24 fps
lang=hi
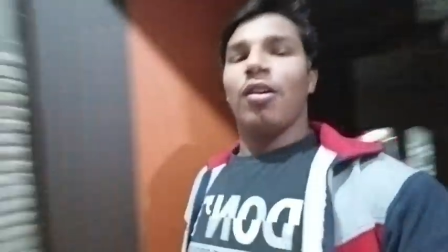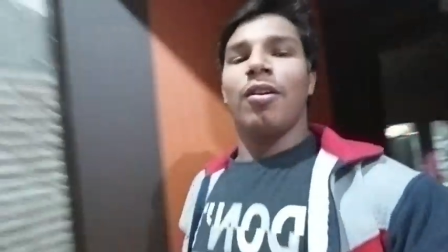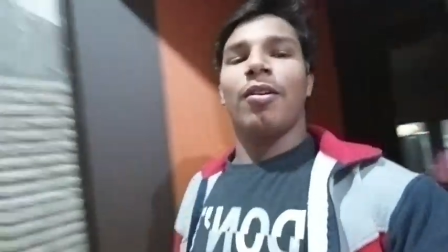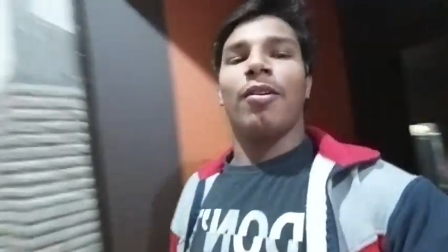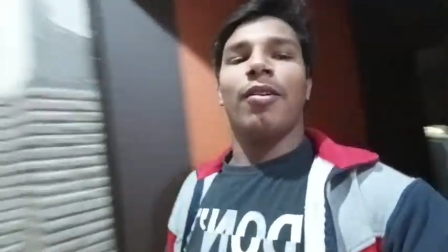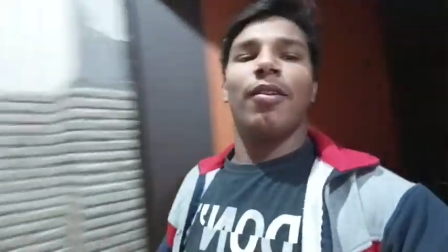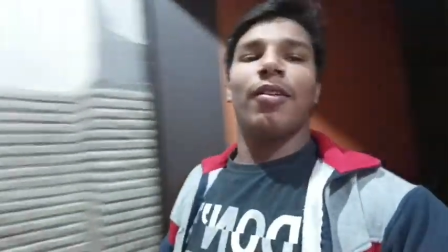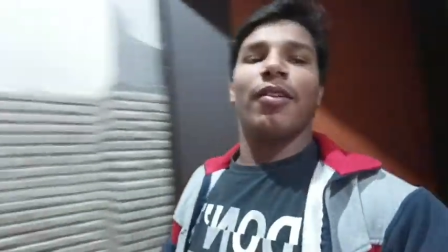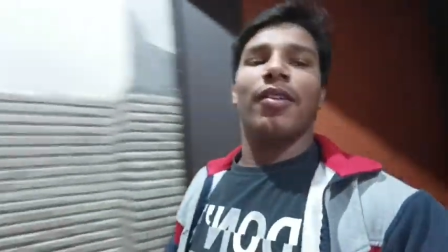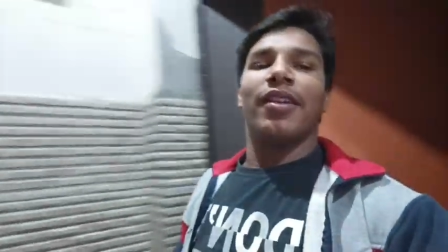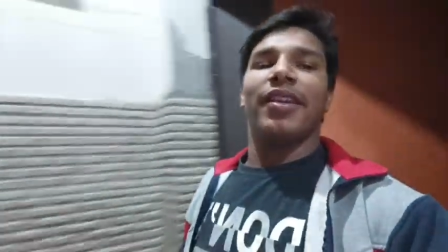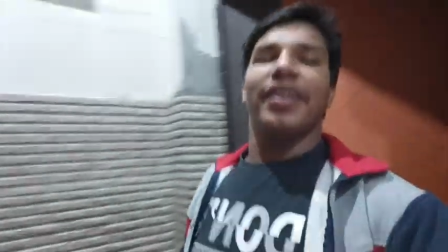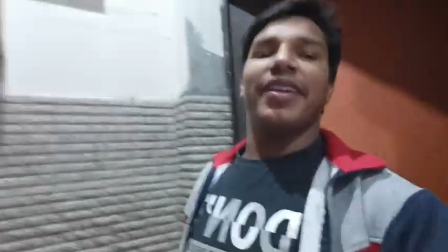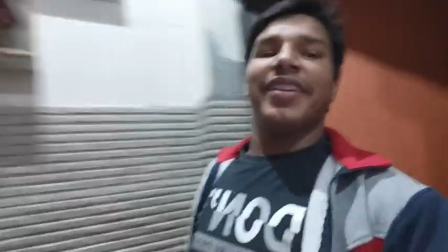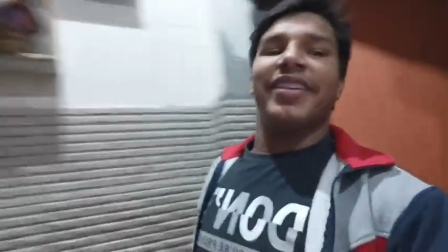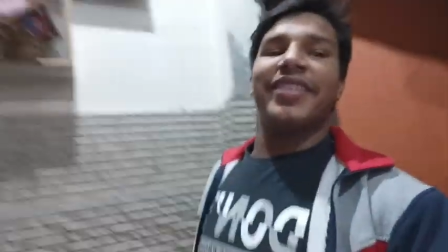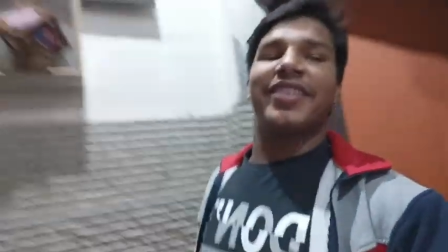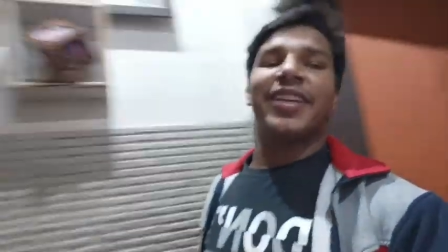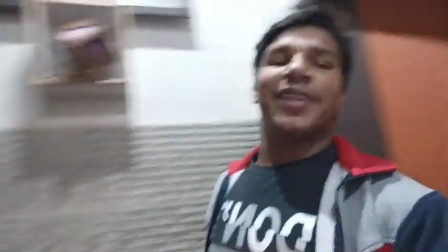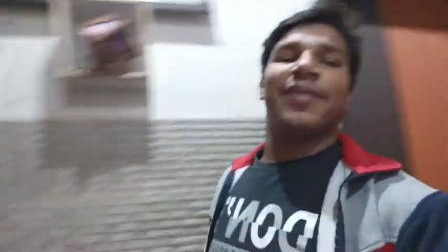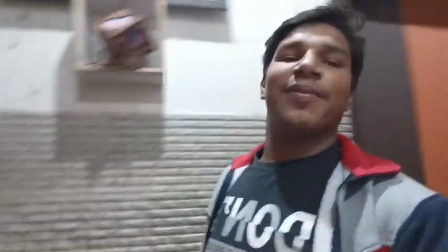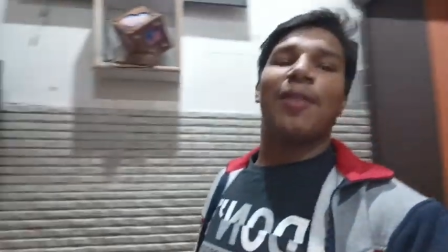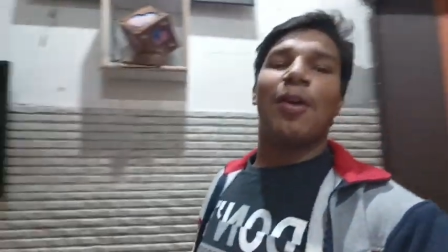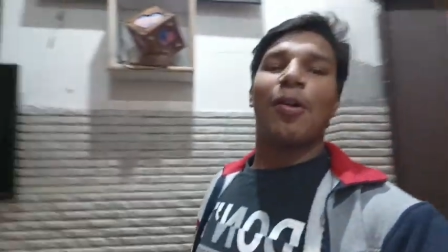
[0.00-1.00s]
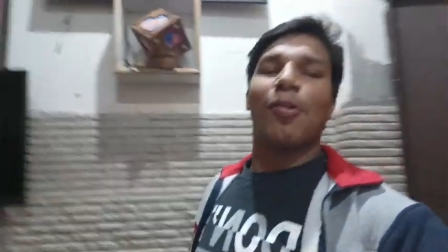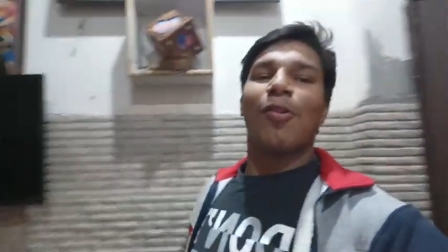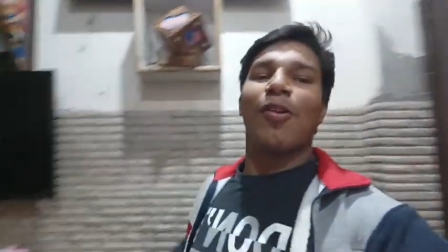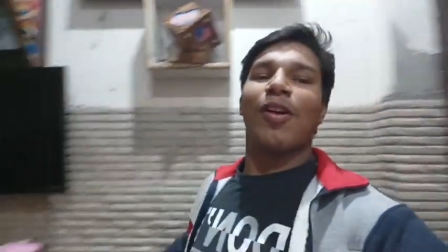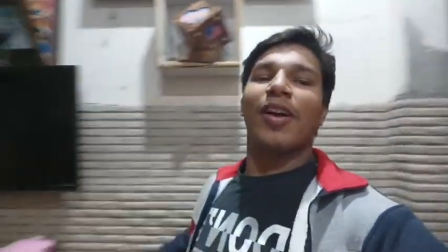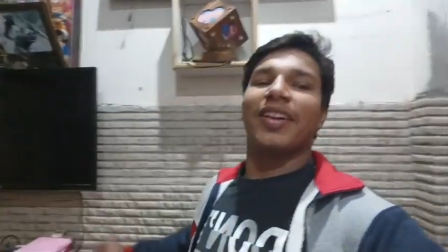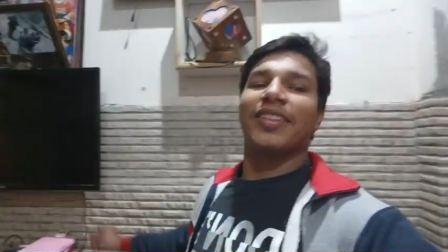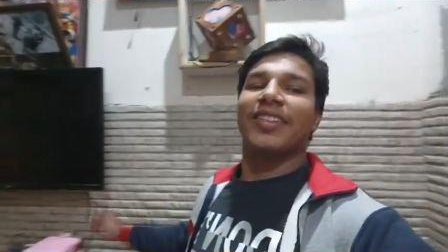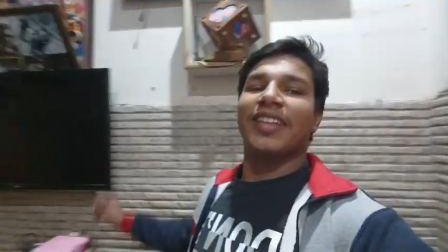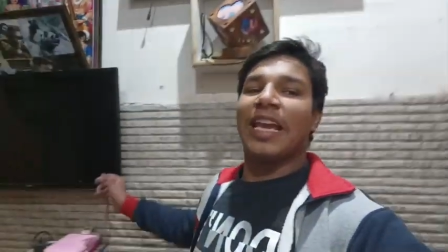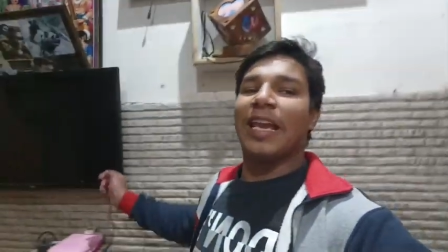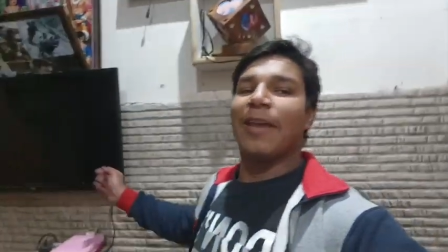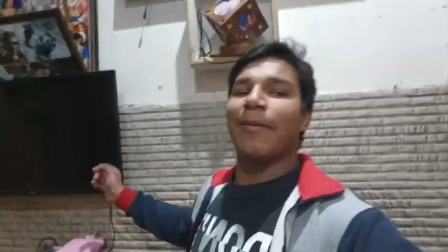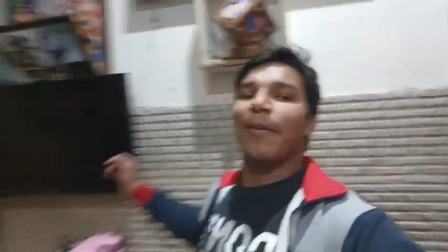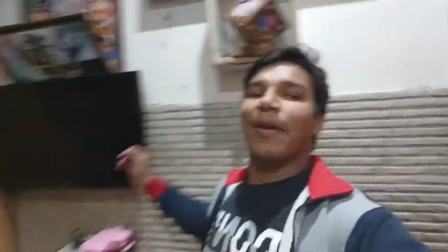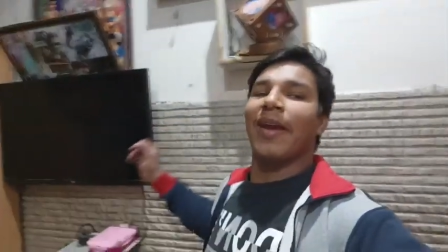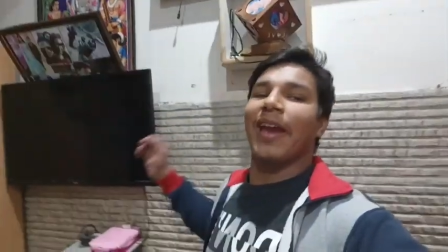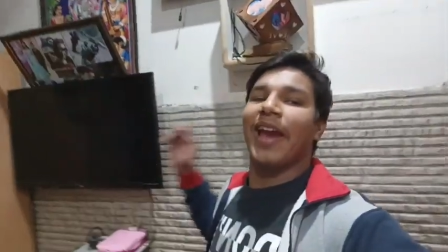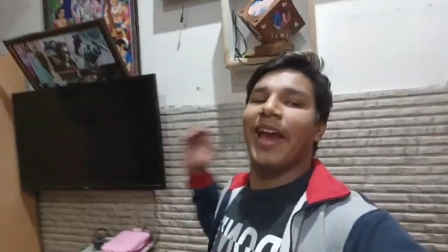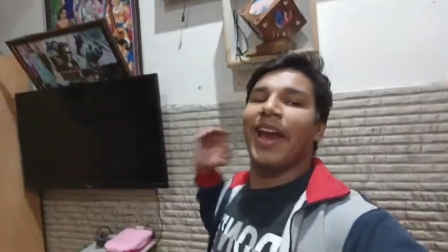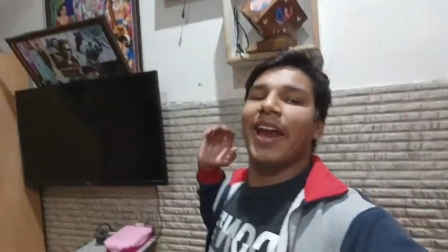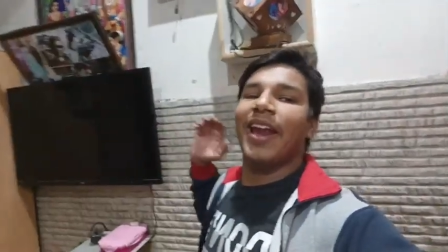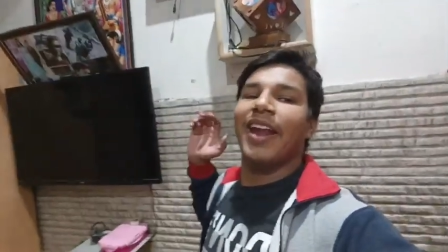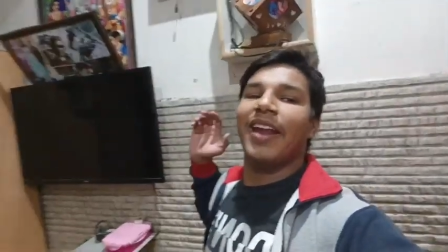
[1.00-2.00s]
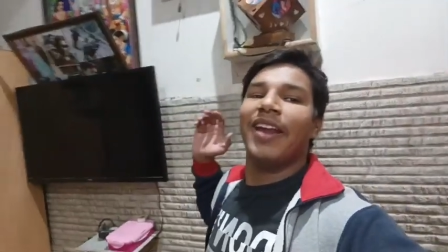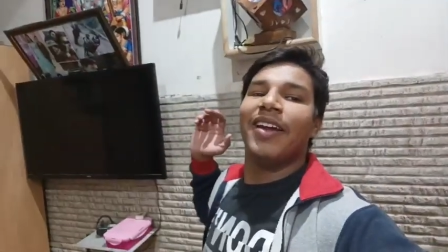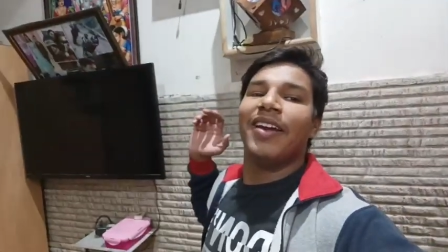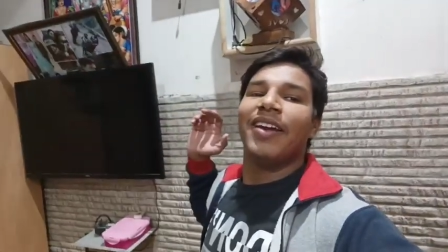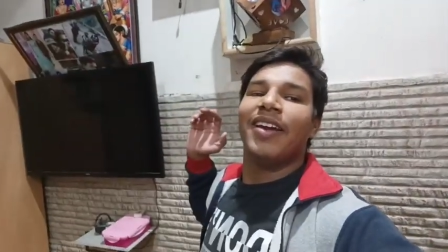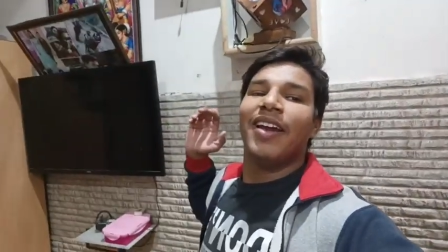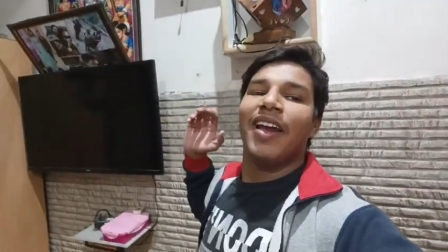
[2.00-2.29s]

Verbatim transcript: और इसी ब्लॉग को करते हैं यहीं पे एंड